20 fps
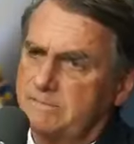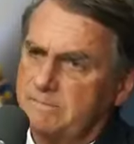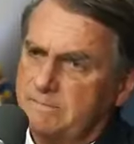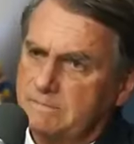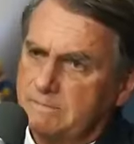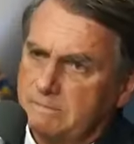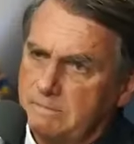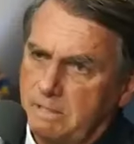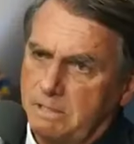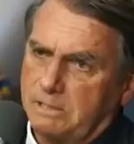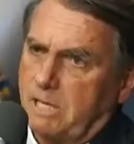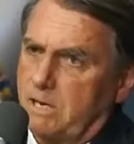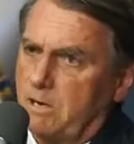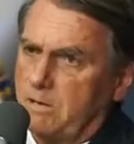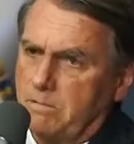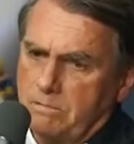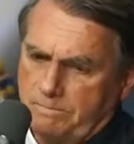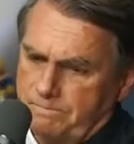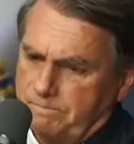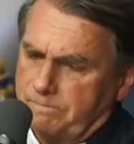Tá.
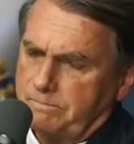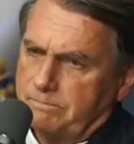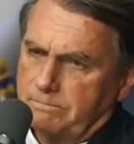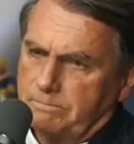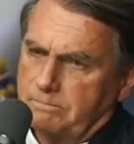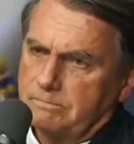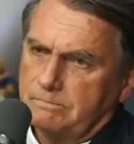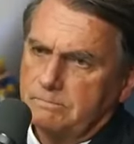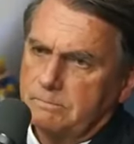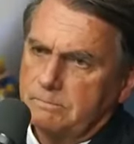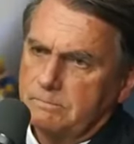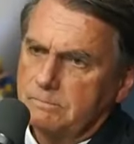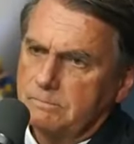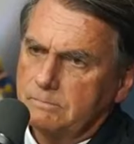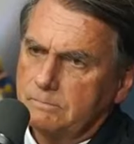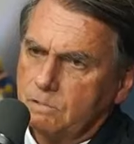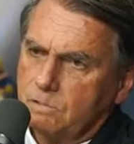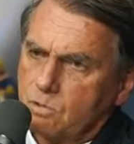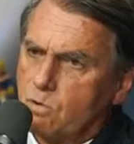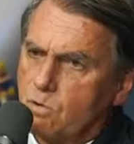Então,
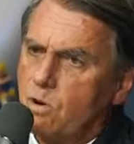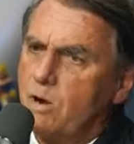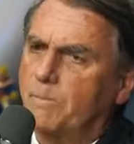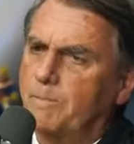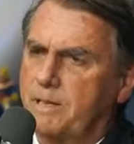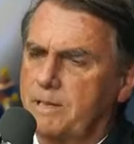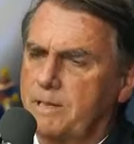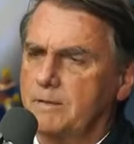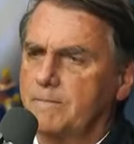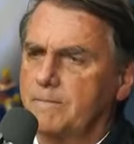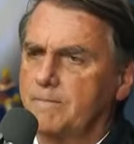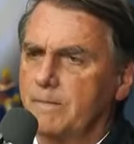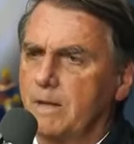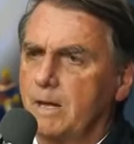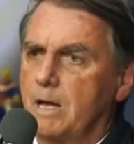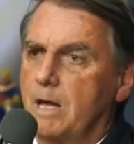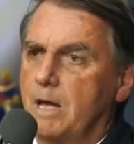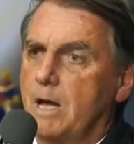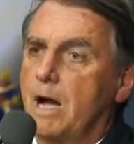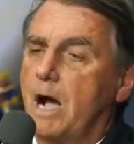compre-se.
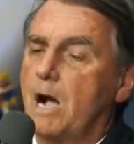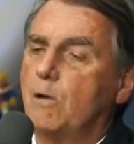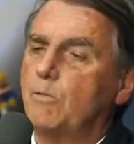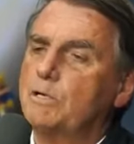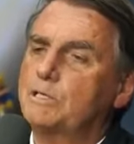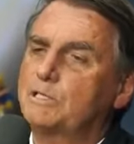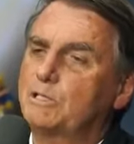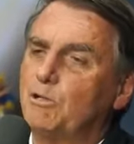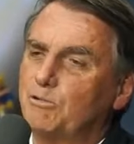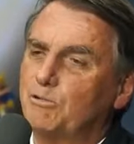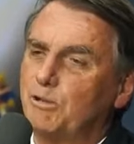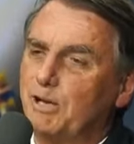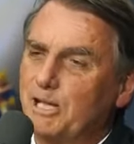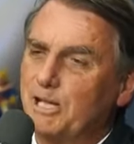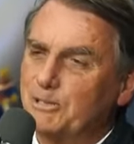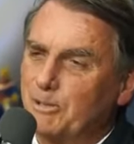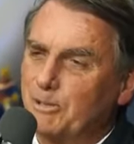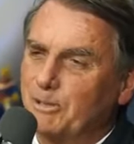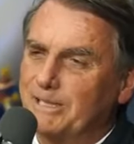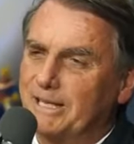A questão do
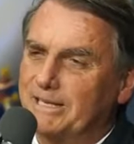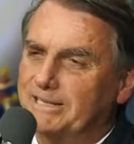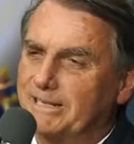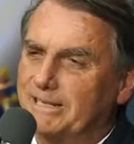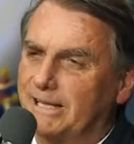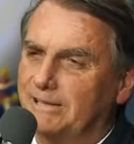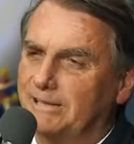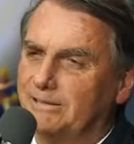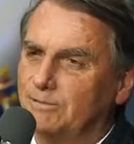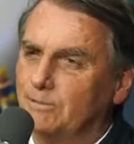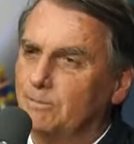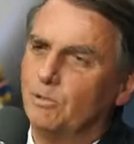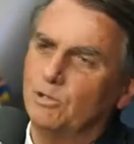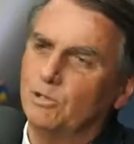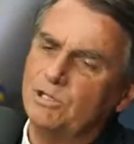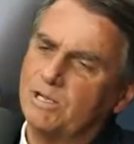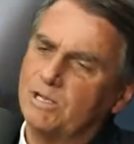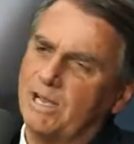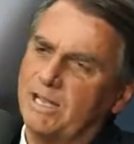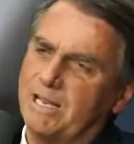leite condensado. O
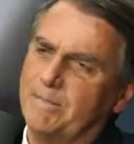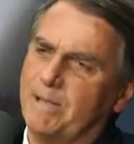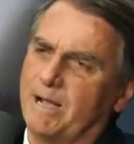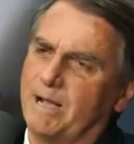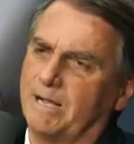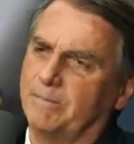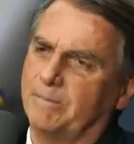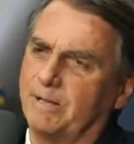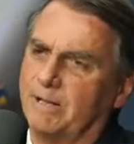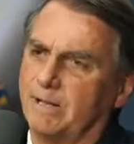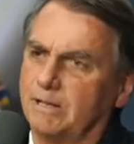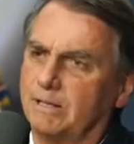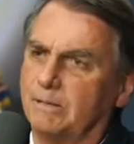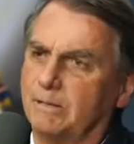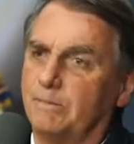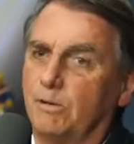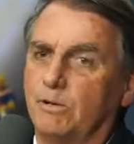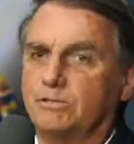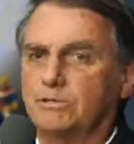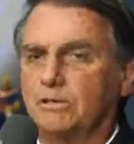mundo cai na minha
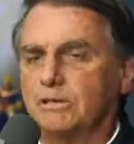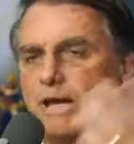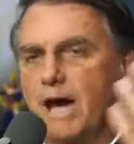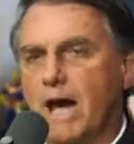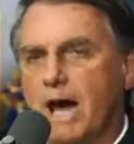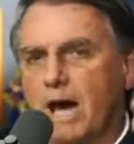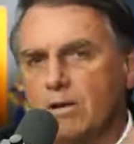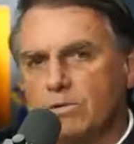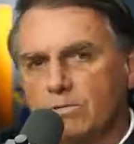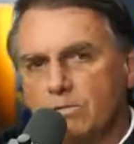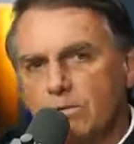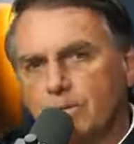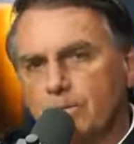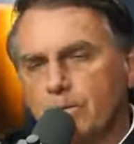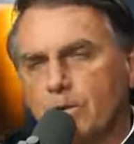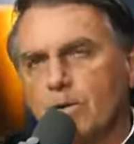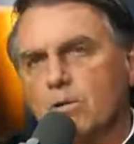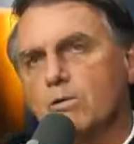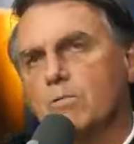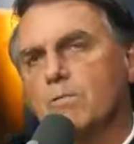cabeça. Bolsonaro
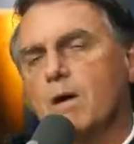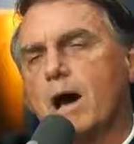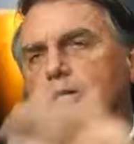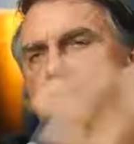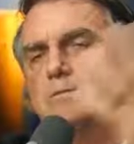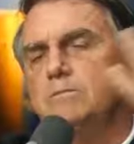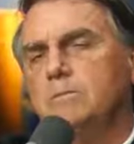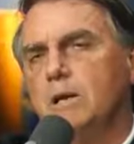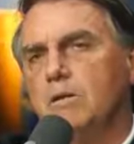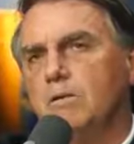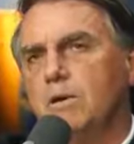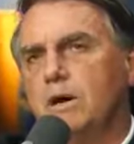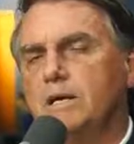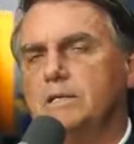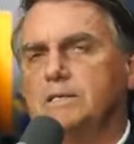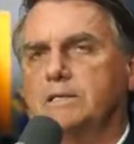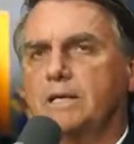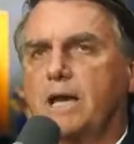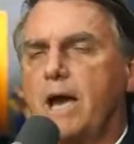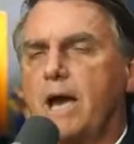comprou 4
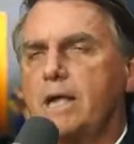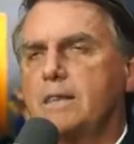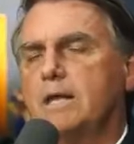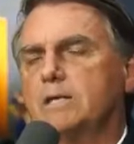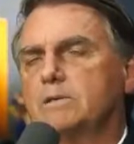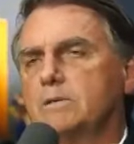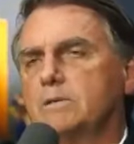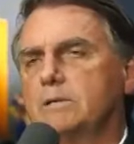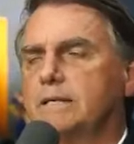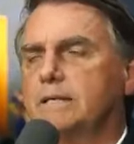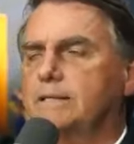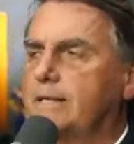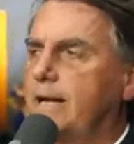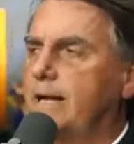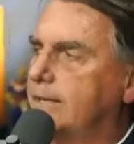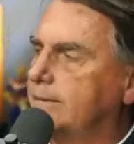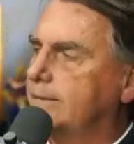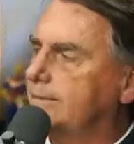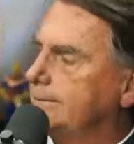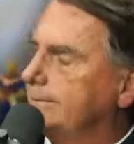milhões de reais de leite
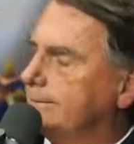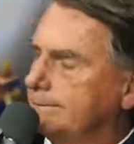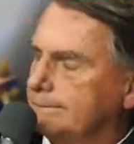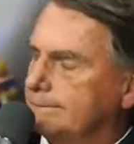condensado.